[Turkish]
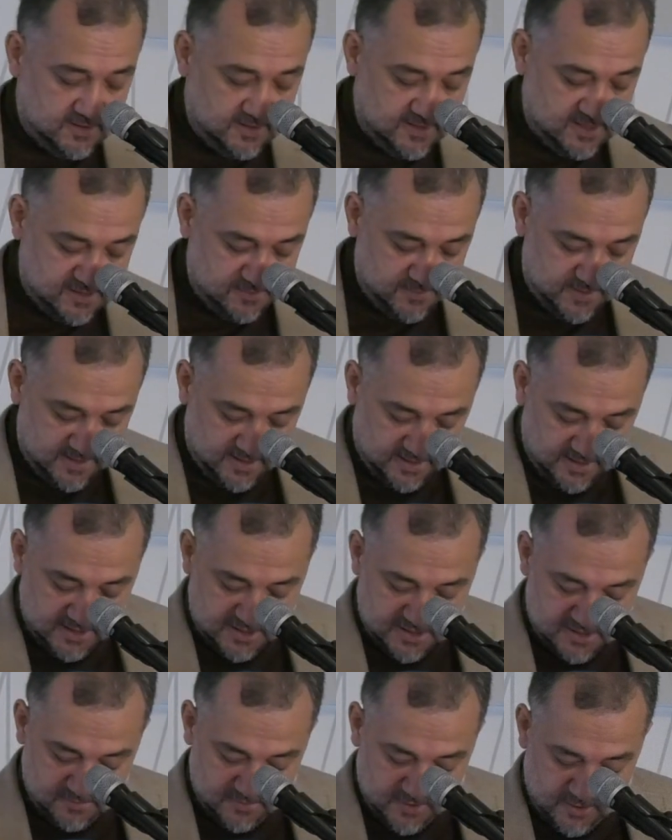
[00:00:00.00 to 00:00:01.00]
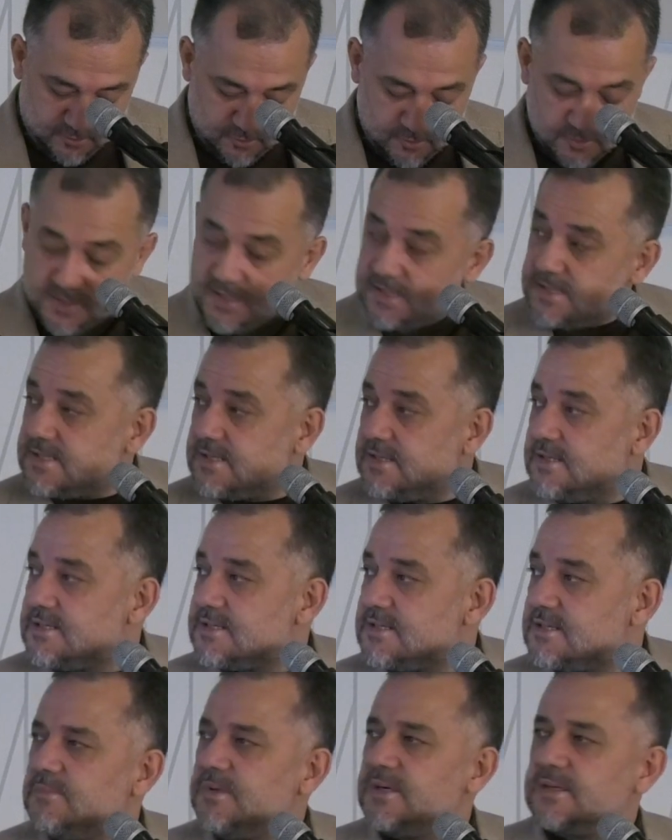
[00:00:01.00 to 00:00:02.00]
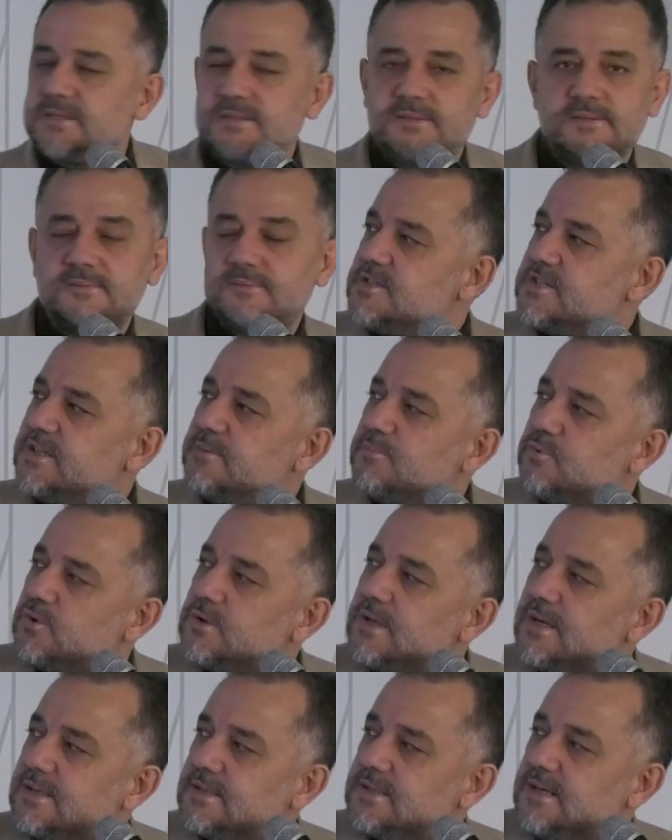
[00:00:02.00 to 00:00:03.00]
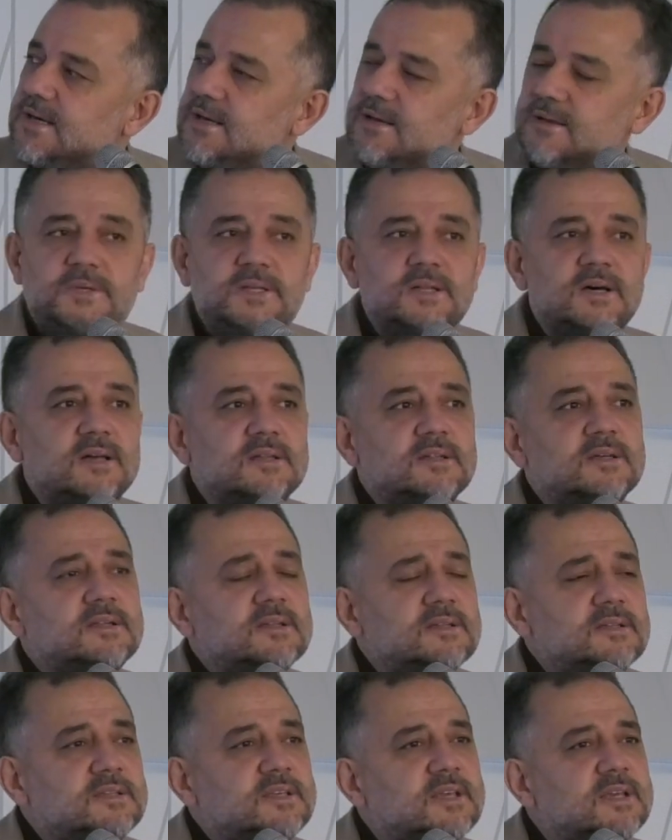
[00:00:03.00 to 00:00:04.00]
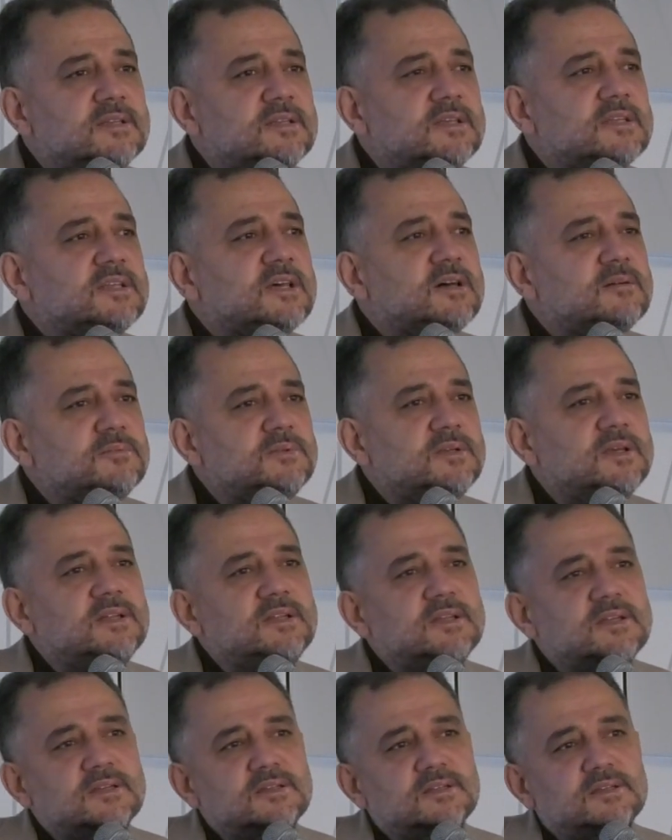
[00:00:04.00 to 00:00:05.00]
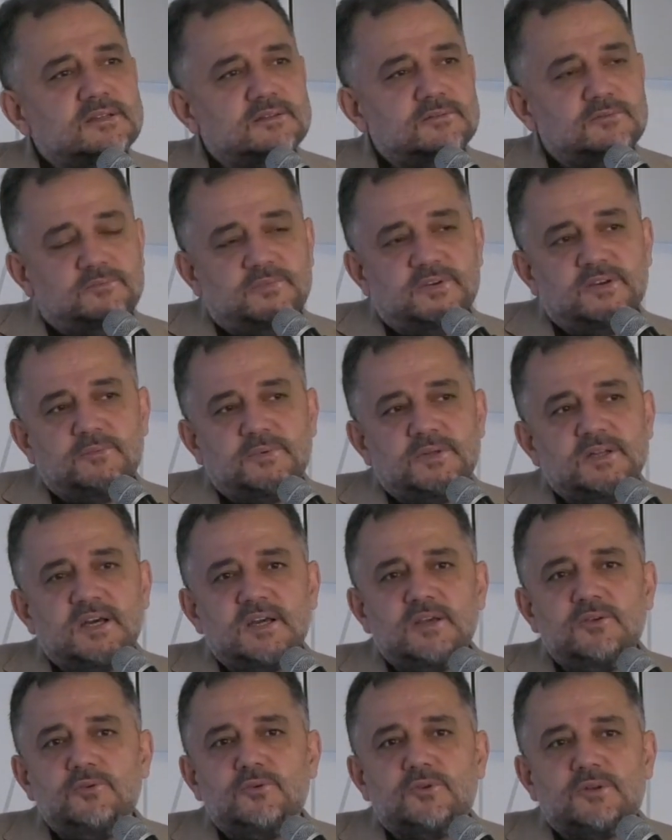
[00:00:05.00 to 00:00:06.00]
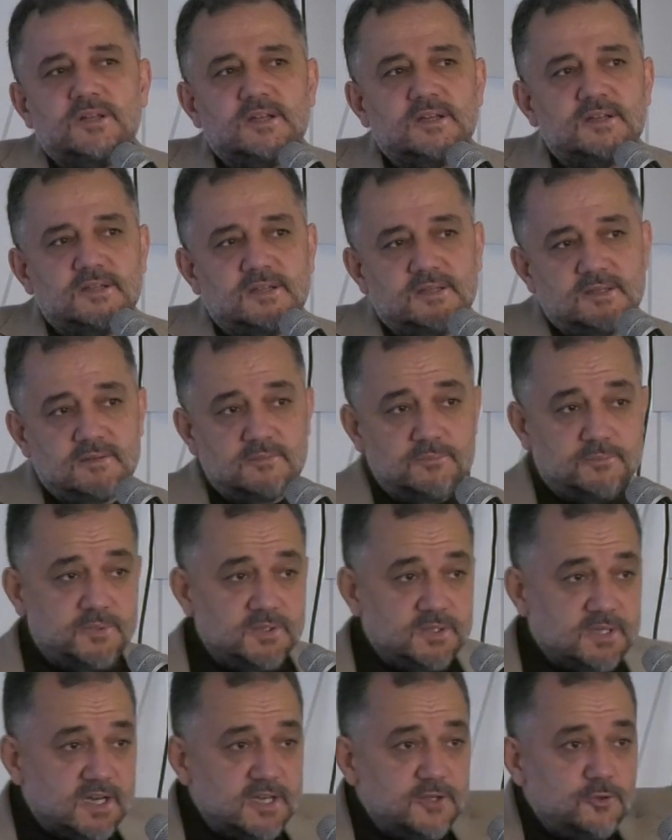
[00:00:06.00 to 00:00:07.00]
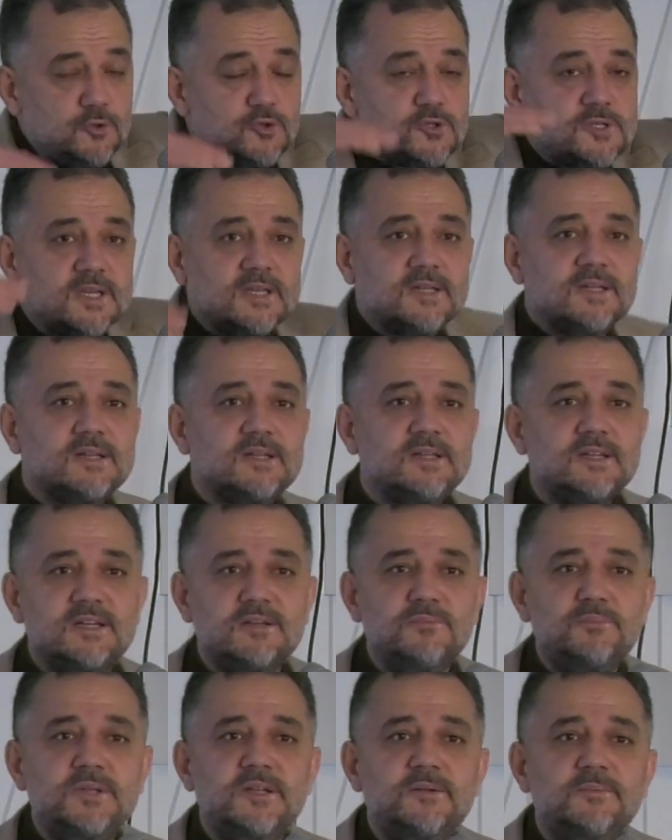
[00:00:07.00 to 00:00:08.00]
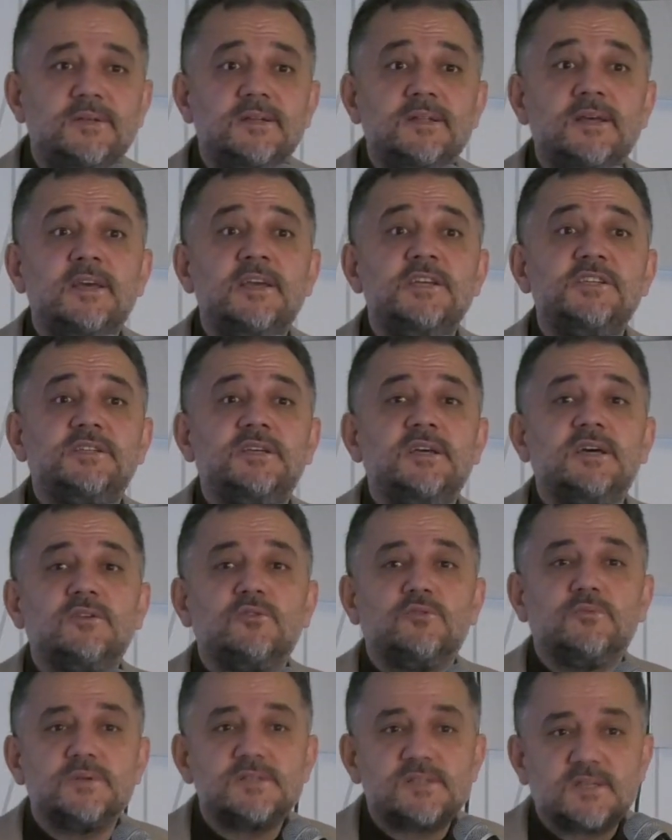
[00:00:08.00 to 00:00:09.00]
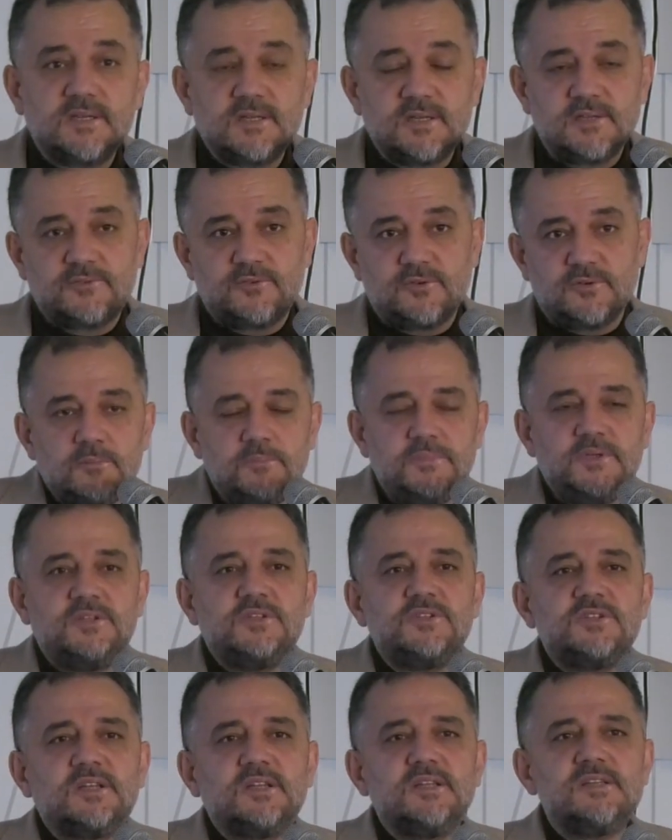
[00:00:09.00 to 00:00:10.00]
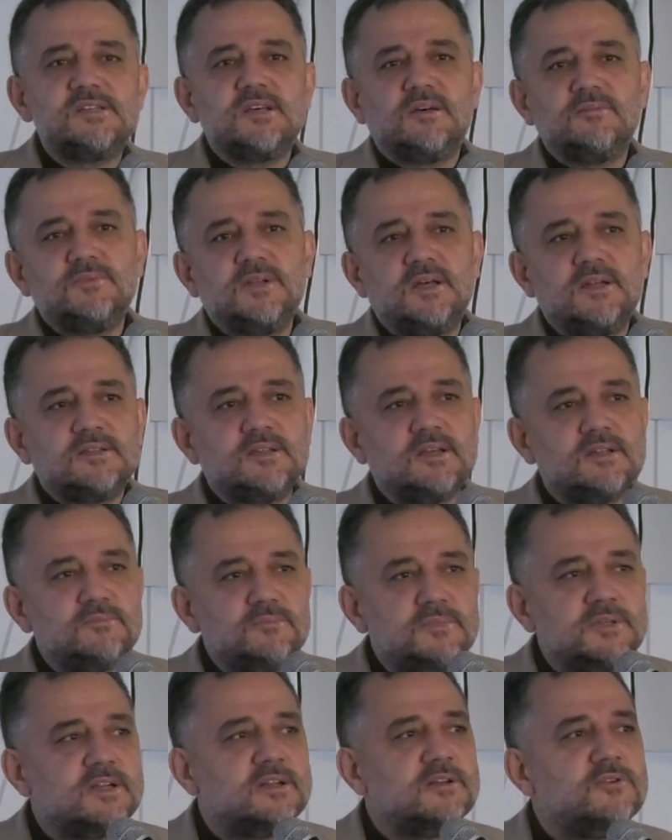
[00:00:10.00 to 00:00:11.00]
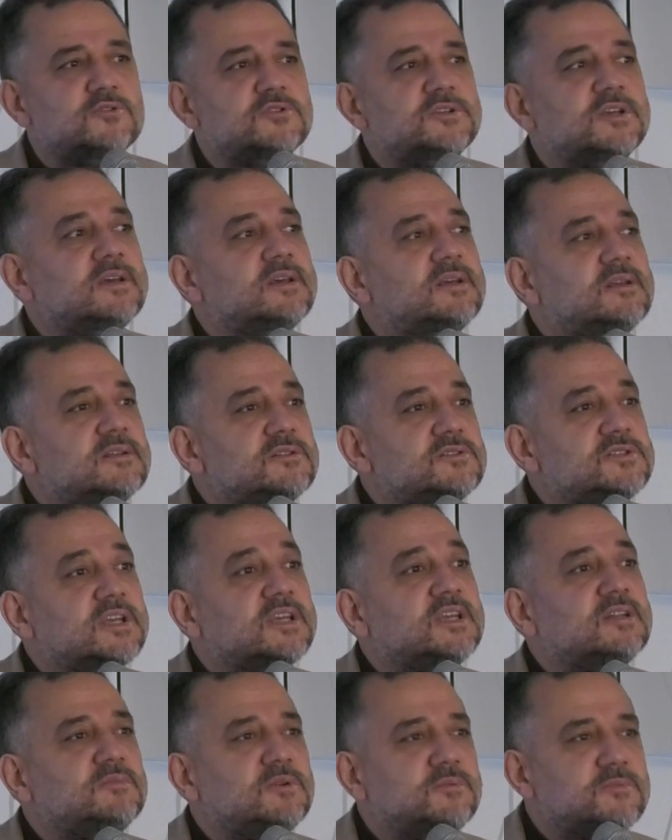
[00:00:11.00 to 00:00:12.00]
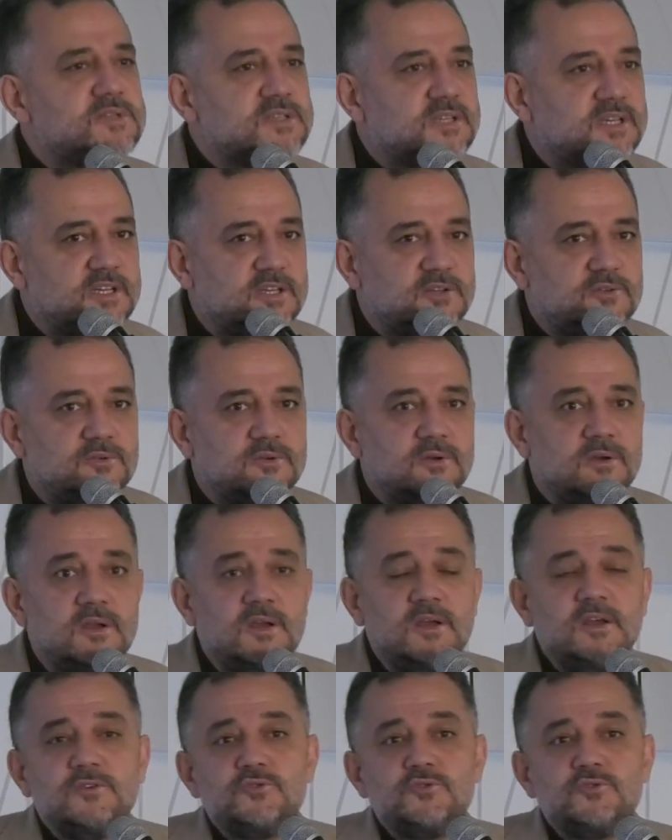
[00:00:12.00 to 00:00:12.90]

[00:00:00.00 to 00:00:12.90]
resme de geçtiğimde göreceksiniz. Bakın şimdi buralarda binaların kendi tabliyelerinin ve bina yüklerinin bina yüksekliklerinin birbirine eş değer olması gerekiyor. Bitişik nizamlardan bir an önce çekilmemiz gerekiyor.